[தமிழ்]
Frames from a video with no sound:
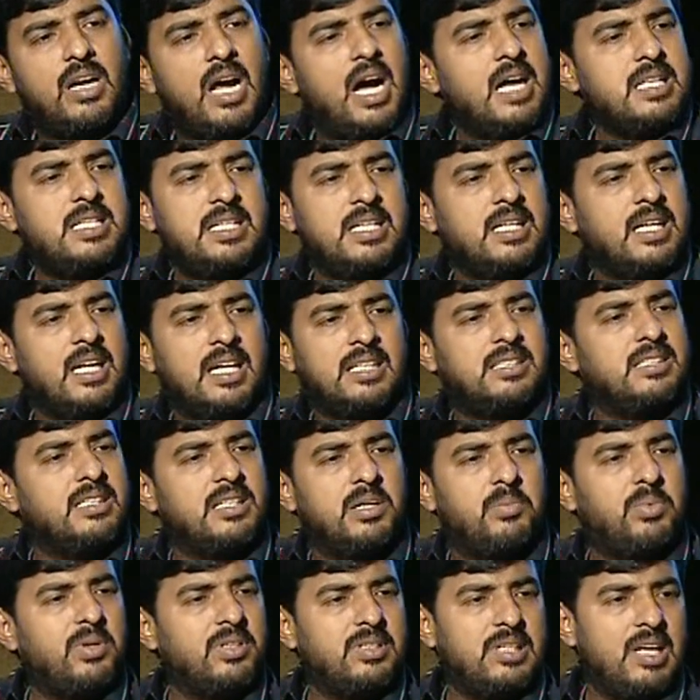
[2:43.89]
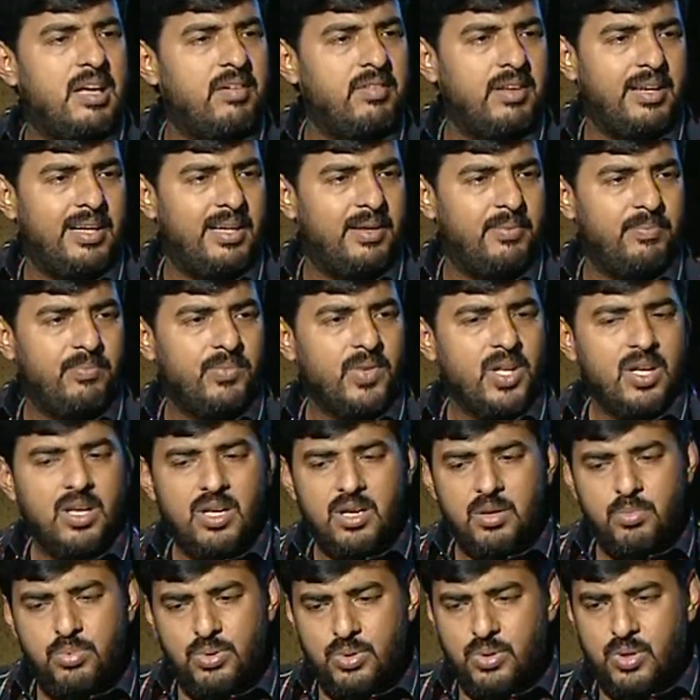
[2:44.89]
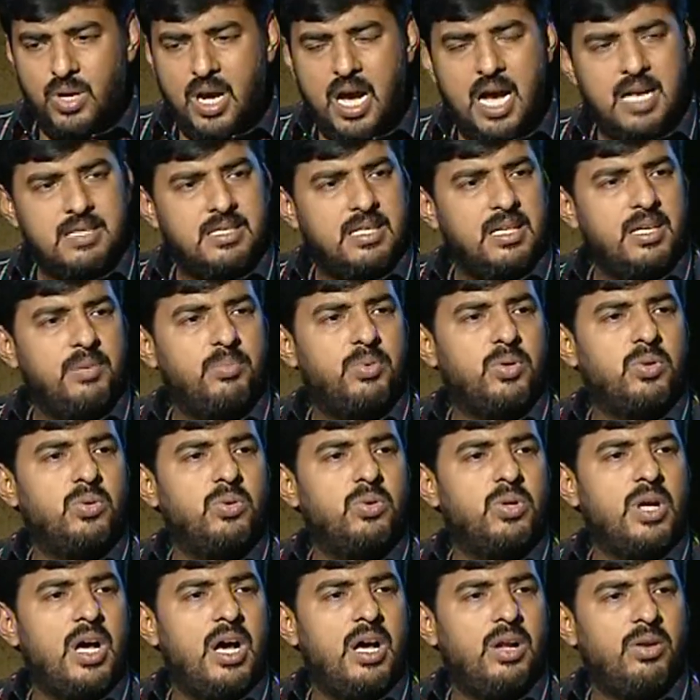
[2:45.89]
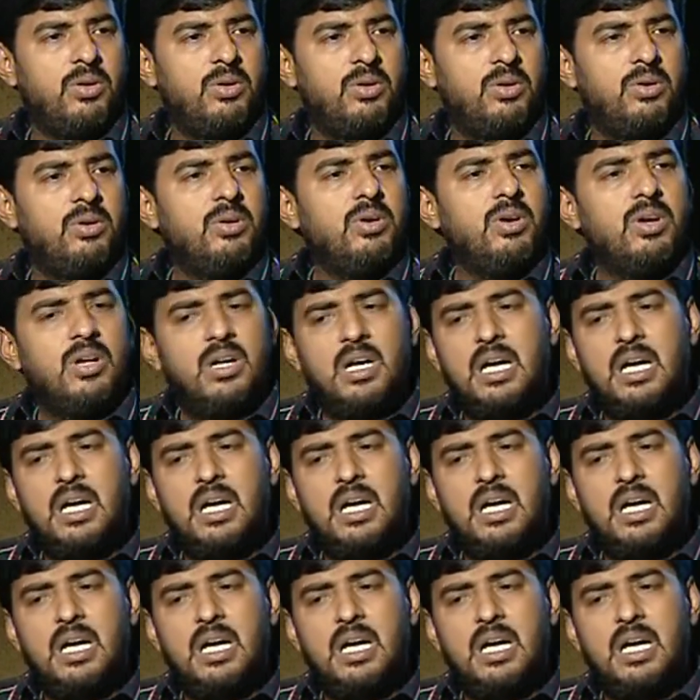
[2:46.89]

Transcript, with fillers: ராஜ்யம் கிடச்சதுக்கப்புறம் தேவையில்லை இப்போ ஒரு ஆசரிப்பு கூடாரம்